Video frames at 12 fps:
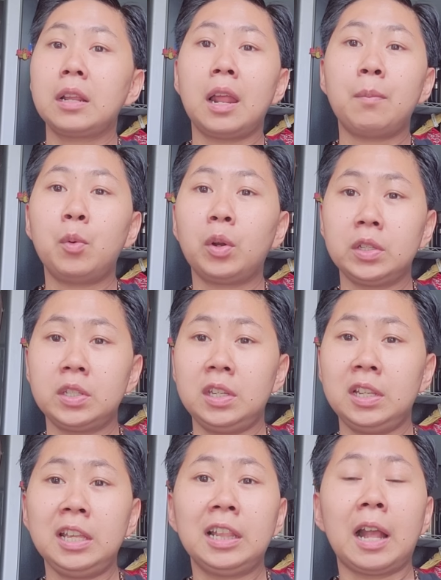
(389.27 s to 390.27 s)
naik
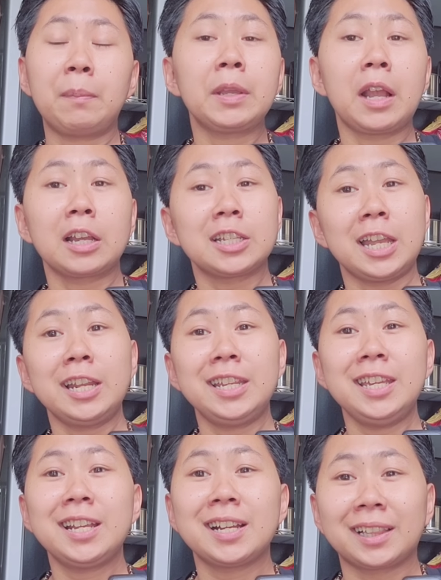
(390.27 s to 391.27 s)
Lamborghini tapi kaki
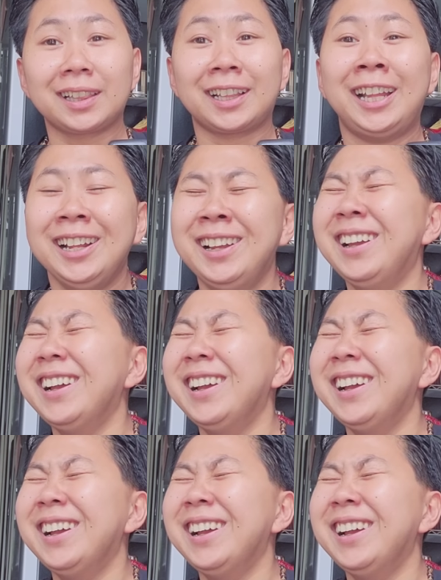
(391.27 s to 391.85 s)
saya diikat